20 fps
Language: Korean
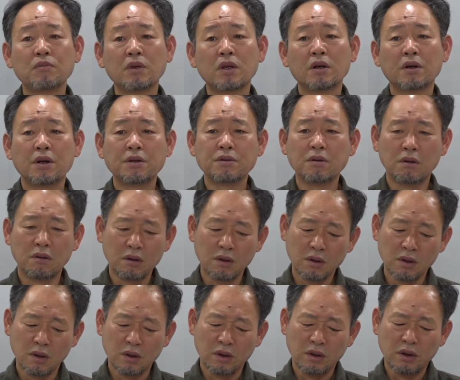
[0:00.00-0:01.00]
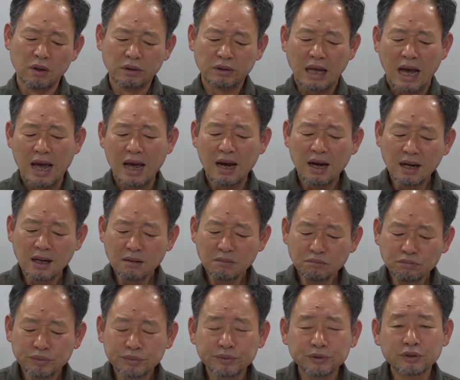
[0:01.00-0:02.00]
그래서 다양한
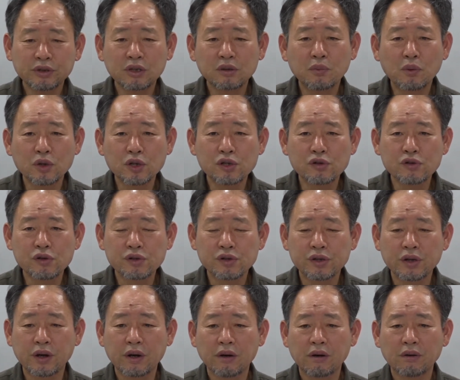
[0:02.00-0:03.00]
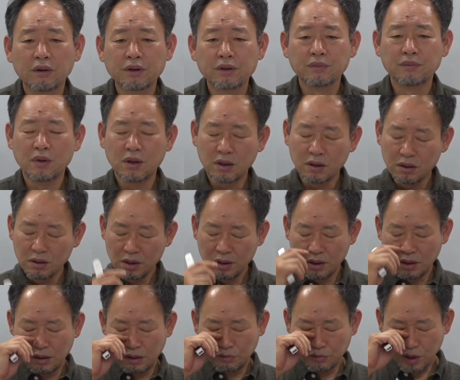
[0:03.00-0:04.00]
부분들을 보실 수 있어요 그래서 뭐
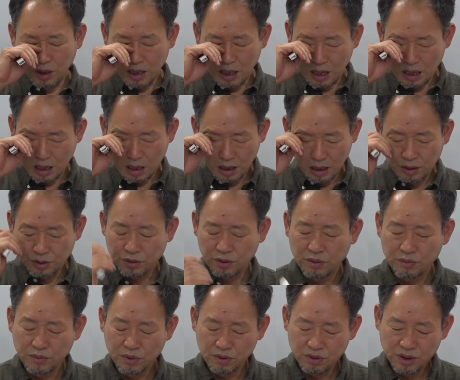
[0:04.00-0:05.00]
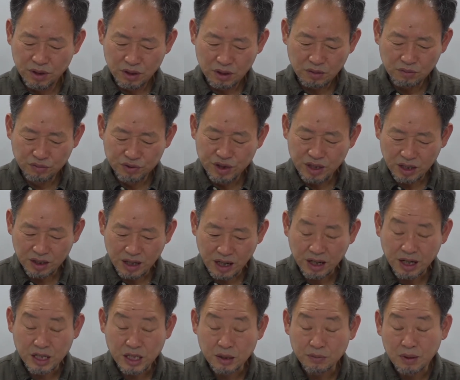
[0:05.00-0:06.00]
우리나라에서는 뭐 이제 그 문제가
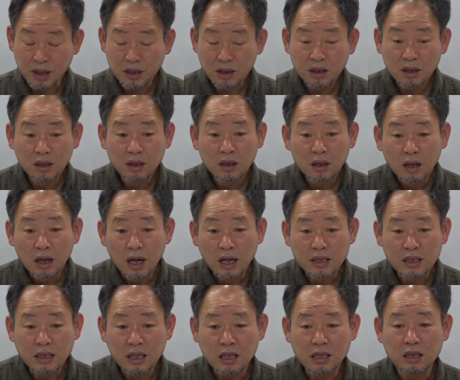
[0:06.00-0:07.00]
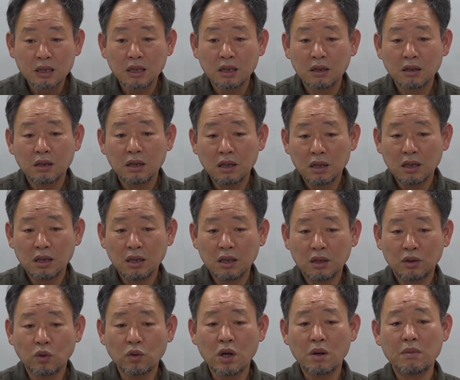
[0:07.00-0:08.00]
되겠지만 아직까지 이
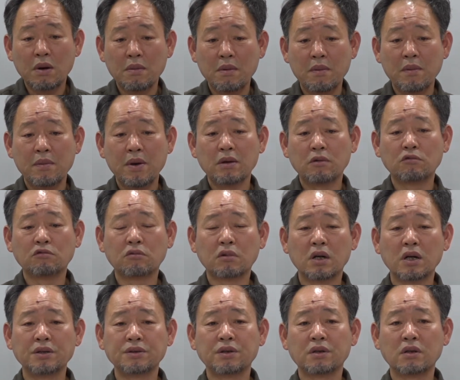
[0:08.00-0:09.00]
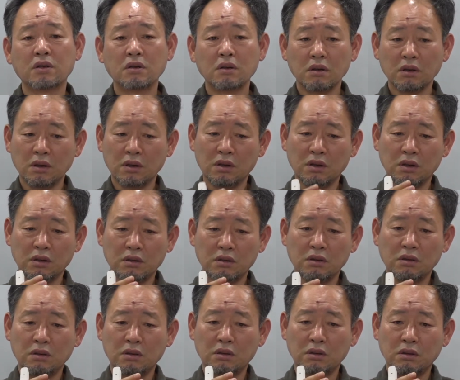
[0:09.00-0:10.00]
동남아 몇몇 국가에서는
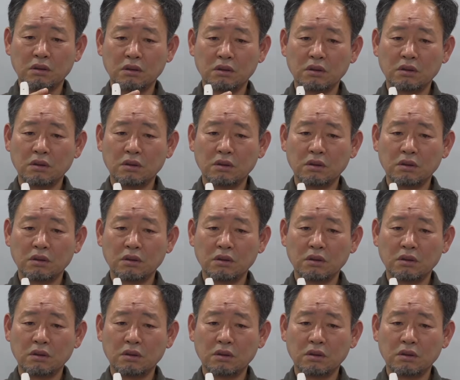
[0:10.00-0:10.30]
그